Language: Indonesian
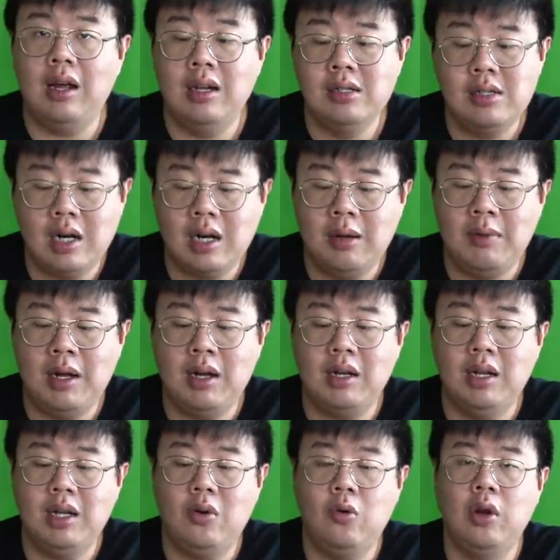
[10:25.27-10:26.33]
Instagram anak
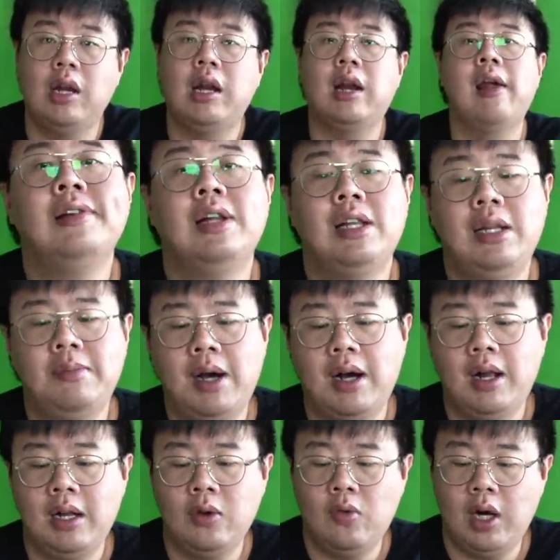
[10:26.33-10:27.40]
titik kuliner. Nanti
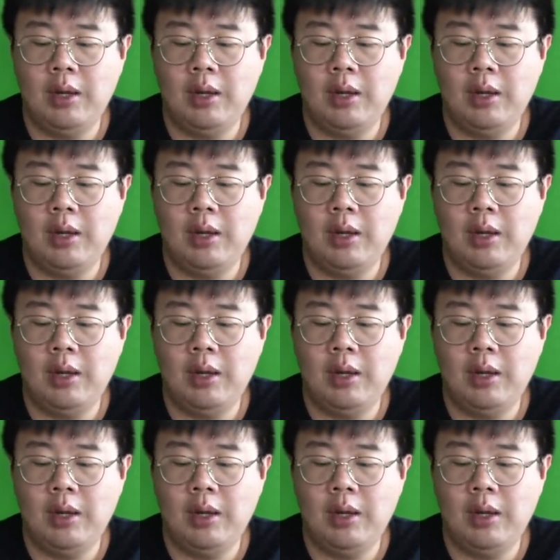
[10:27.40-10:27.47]
bakalan gue